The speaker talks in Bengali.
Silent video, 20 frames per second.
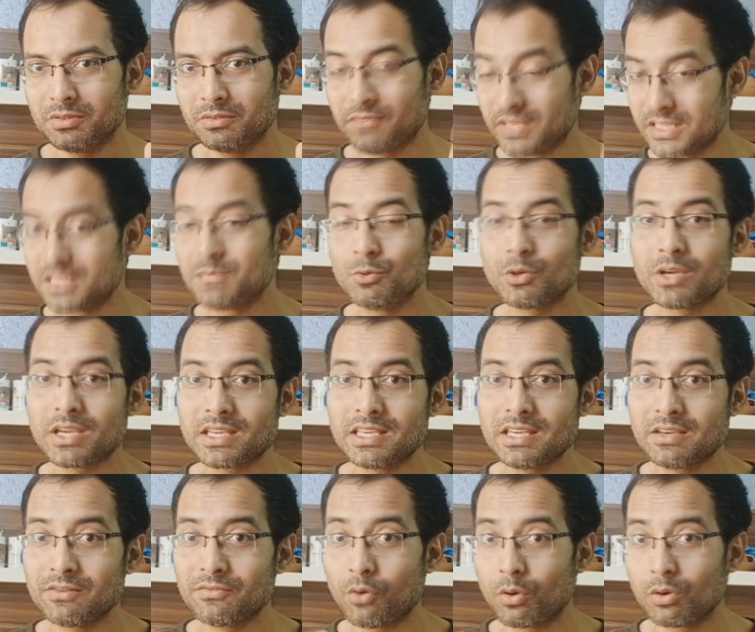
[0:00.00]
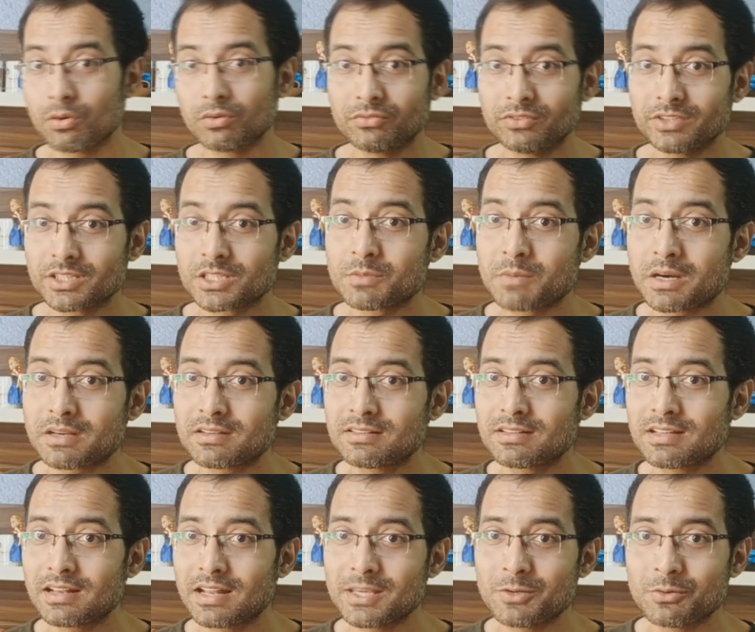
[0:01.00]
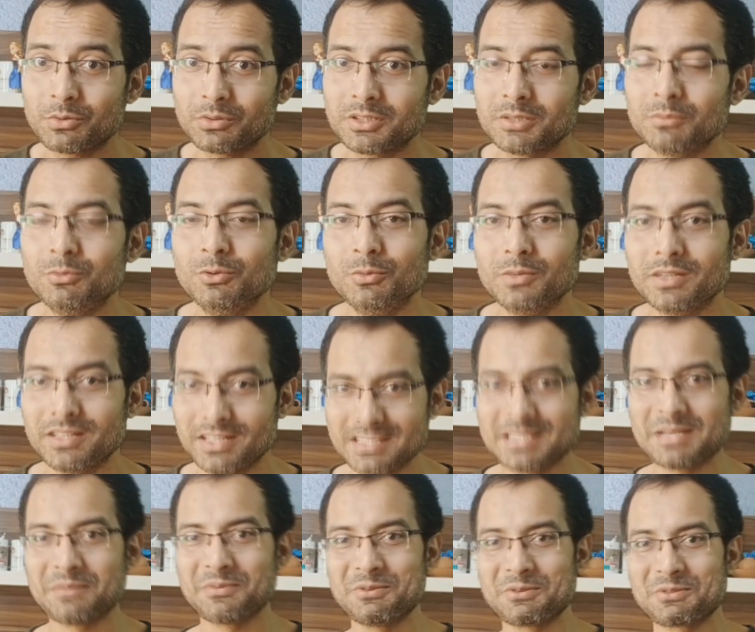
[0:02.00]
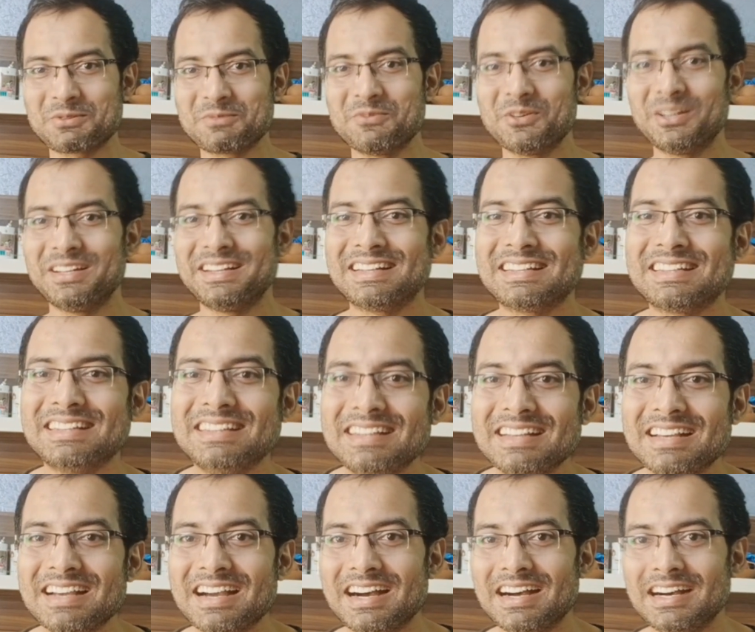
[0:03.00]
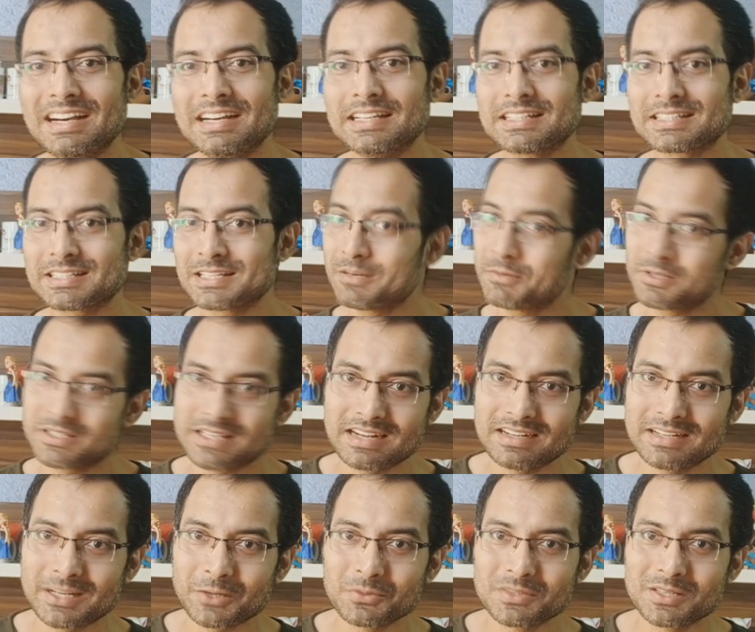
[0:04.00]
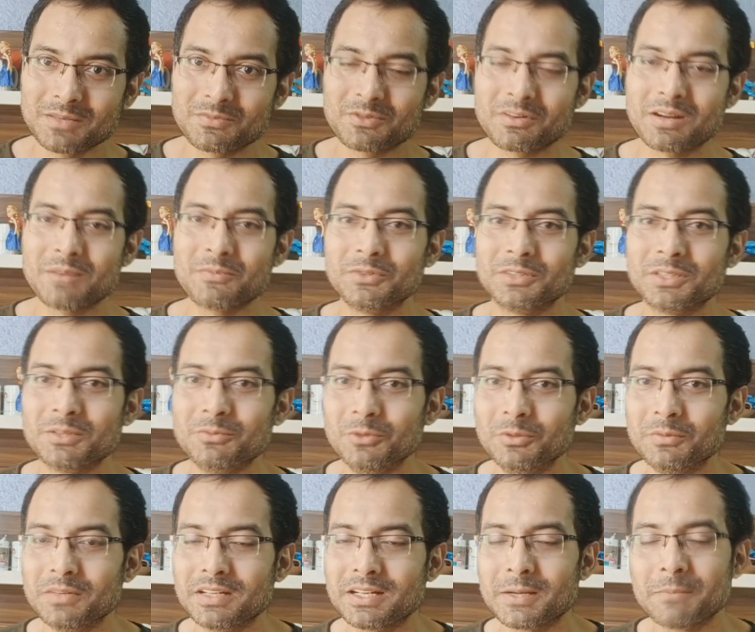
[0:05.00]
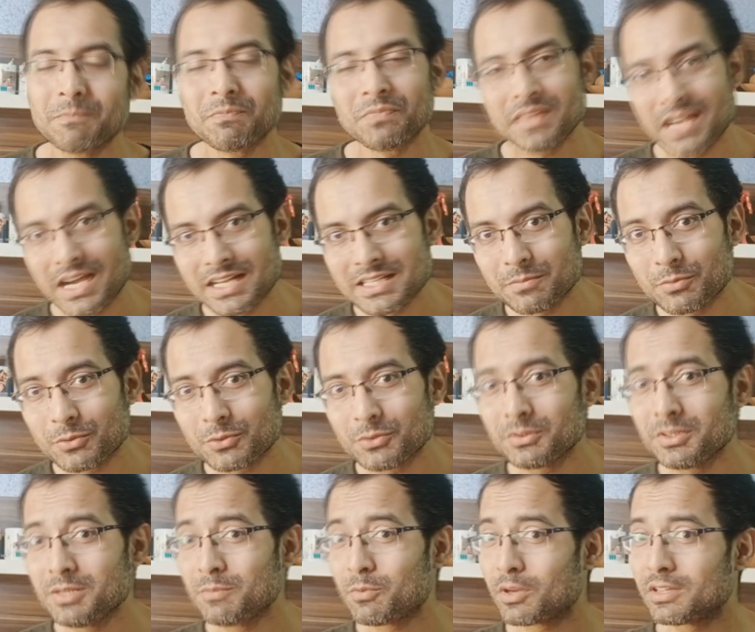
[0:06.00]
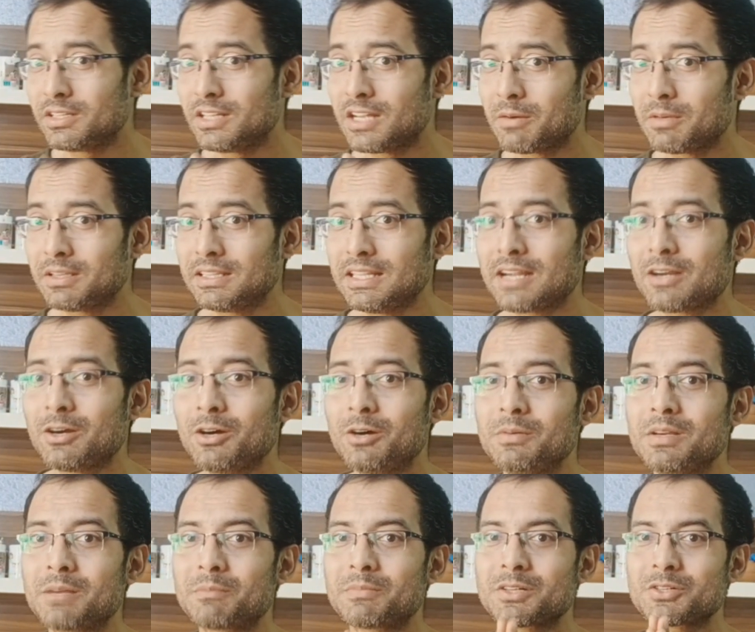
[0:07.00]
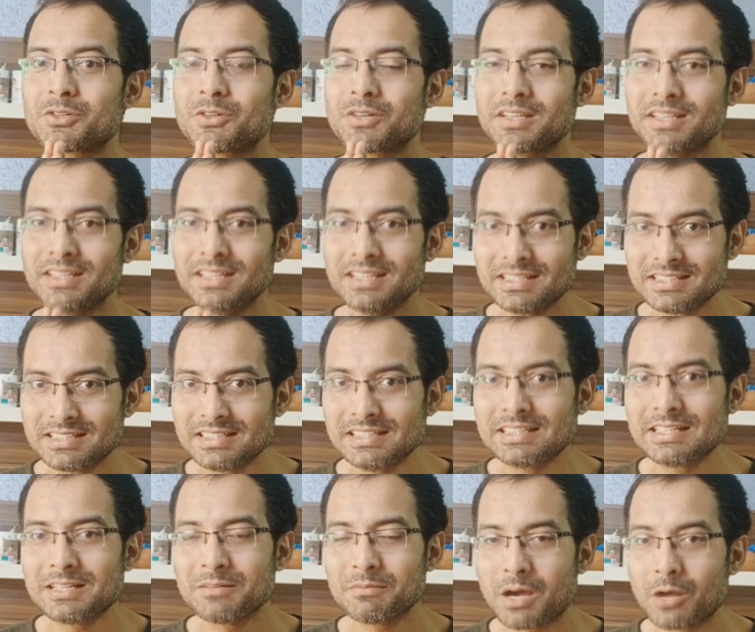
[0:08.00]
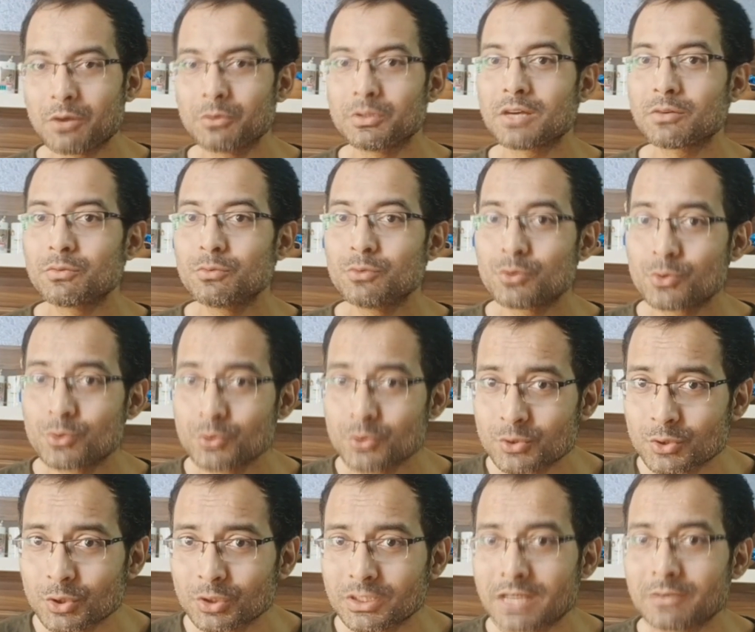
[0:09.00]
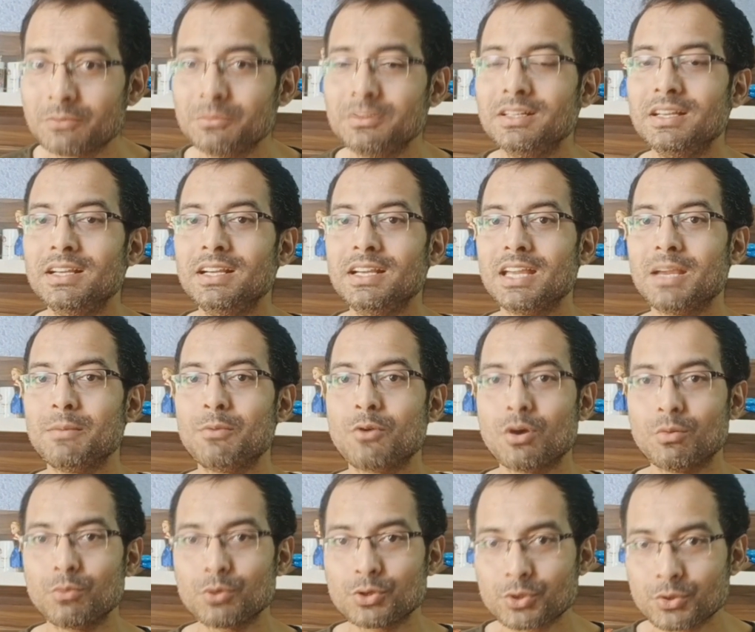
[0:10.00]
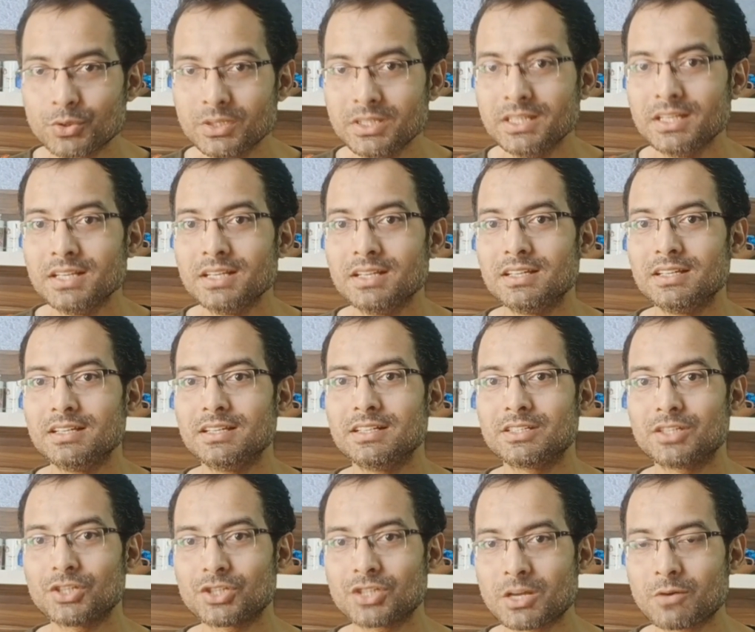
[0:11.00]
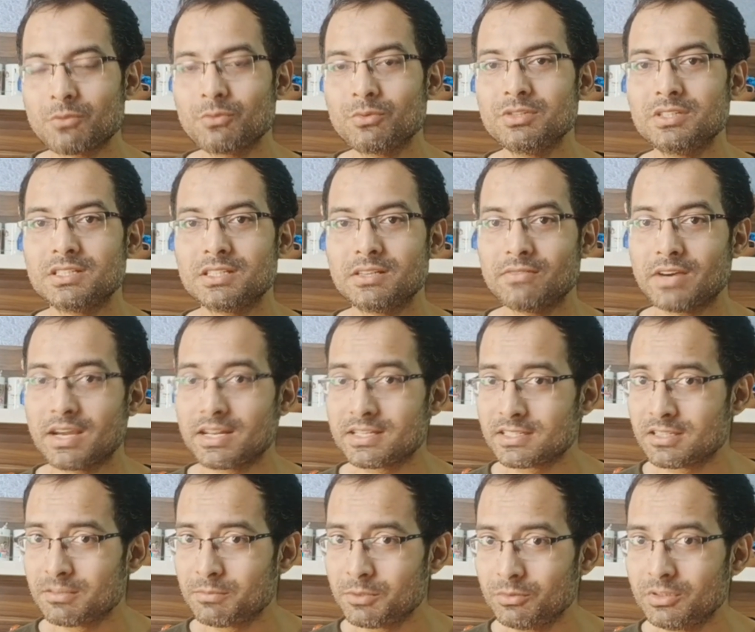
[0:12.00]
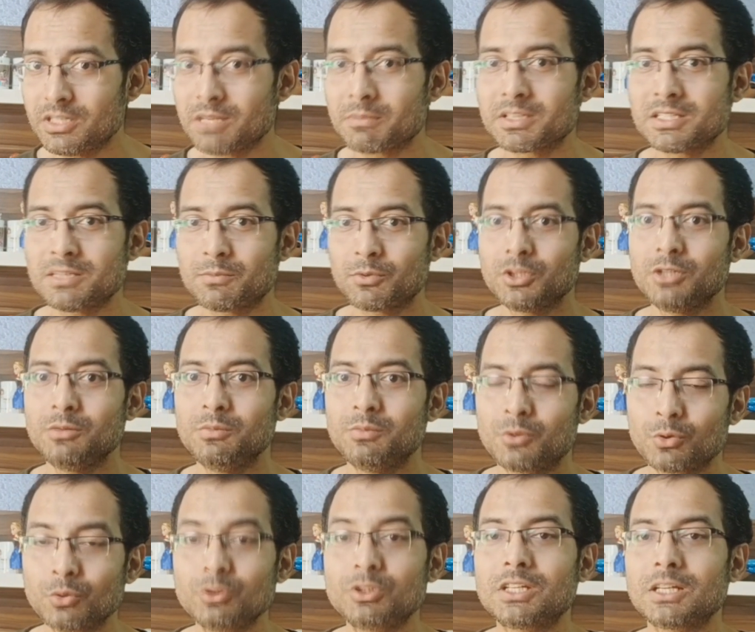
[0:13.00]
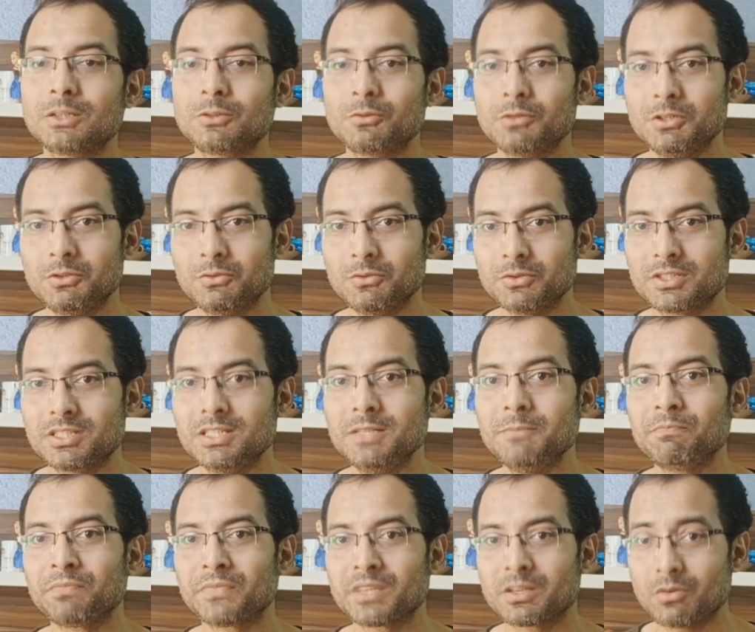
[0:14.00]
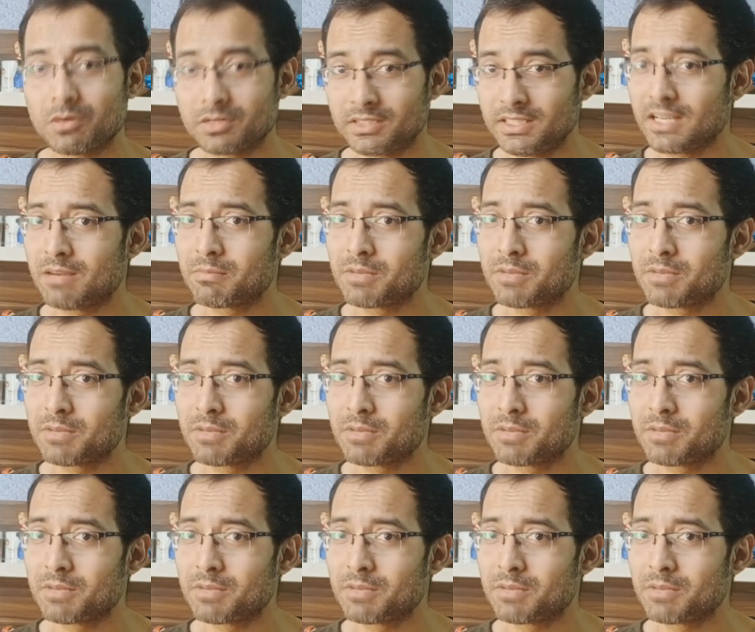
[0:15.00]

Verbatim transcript: ফেসবুকে গিয়ে ফলো ফার্স্ট বাটনটা লাইক করতে ভুলবেন না যেমন লোকজন বলে আর কি আর আমার চ্যানেলটাকেও সাবস্ক্রাইব করতে ভুলবেন না আজ এ পর্যন্তই পরের দিন আবার দেখা হবে আপনার সঙ্গে টিল দেন ভালো থাকুন সুস্থ থাকুন এবং অবশ্যই চেষ্টা করুন যে ভাইরাসের বিরুদ্ধে আমরা যে প্রতিরোধটা তৈরি করছি ঘর থেকে